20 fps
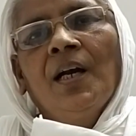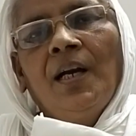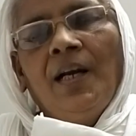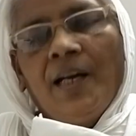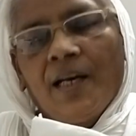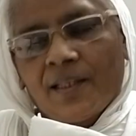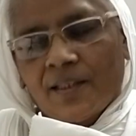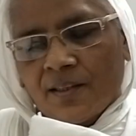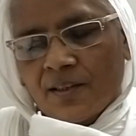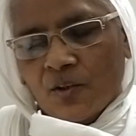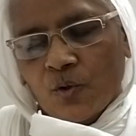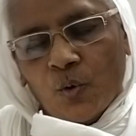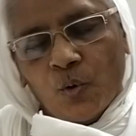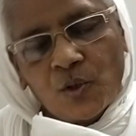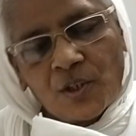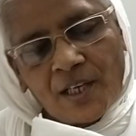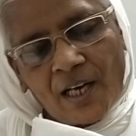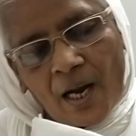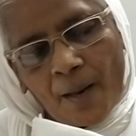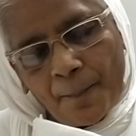लग तो
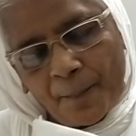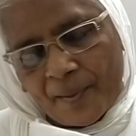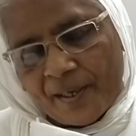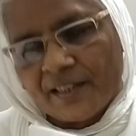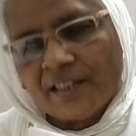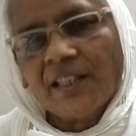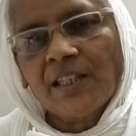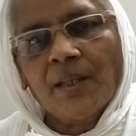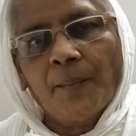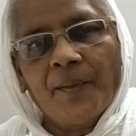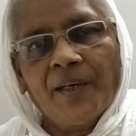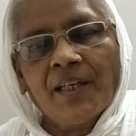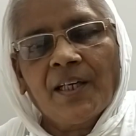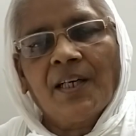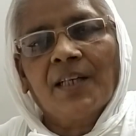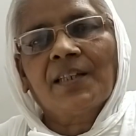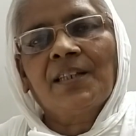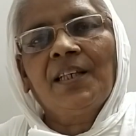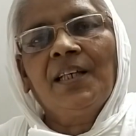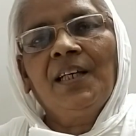उसका हम प्रतिक्रमण
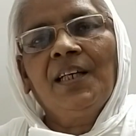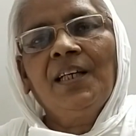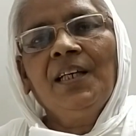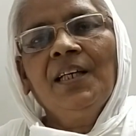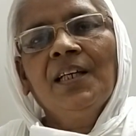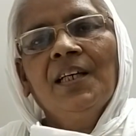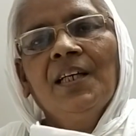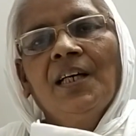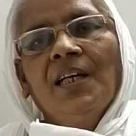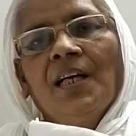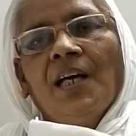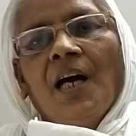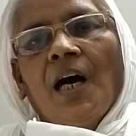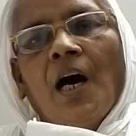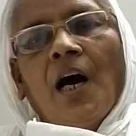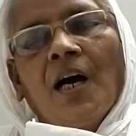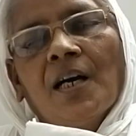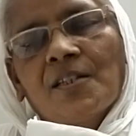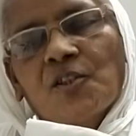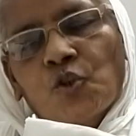करते हैं
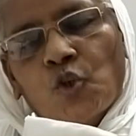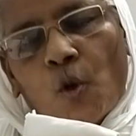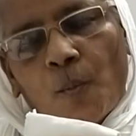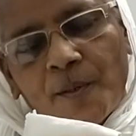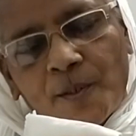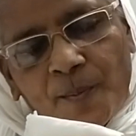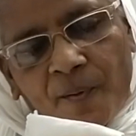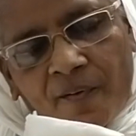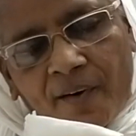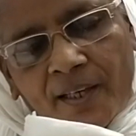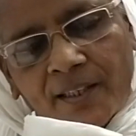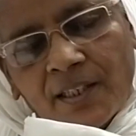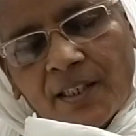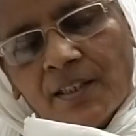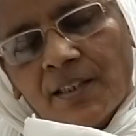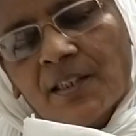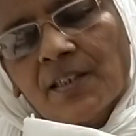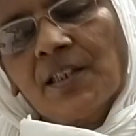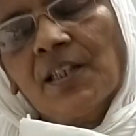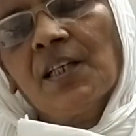और चौबीस भगवान के
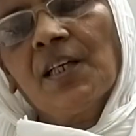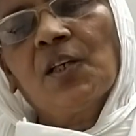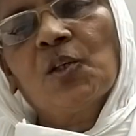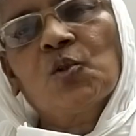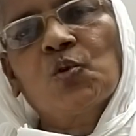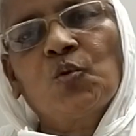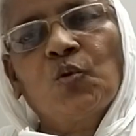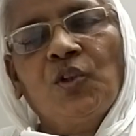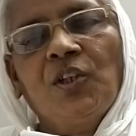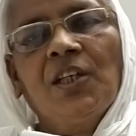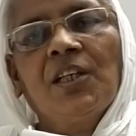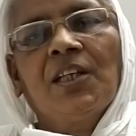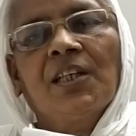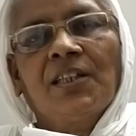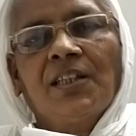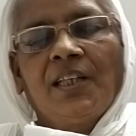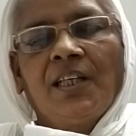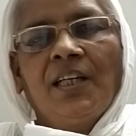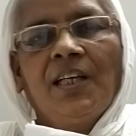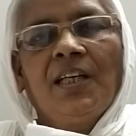दर्शन की स्तुति
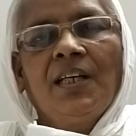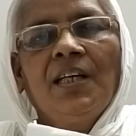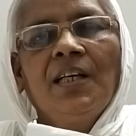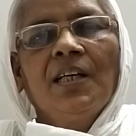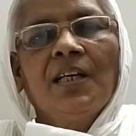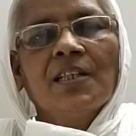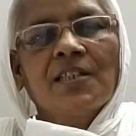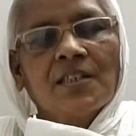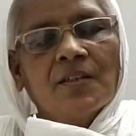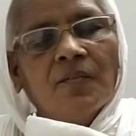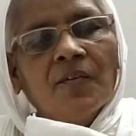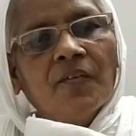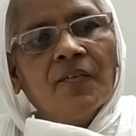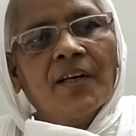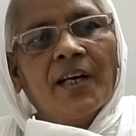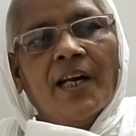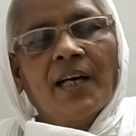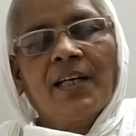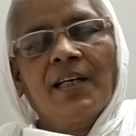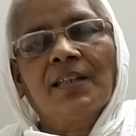करते हैं स्तमन
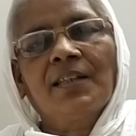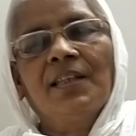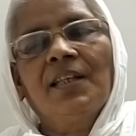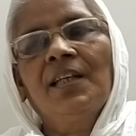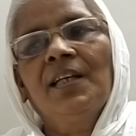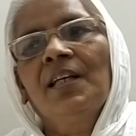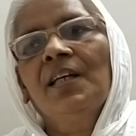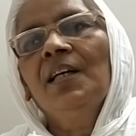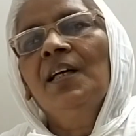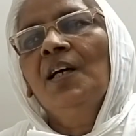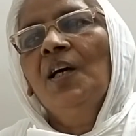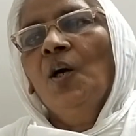वगैरह करते हैं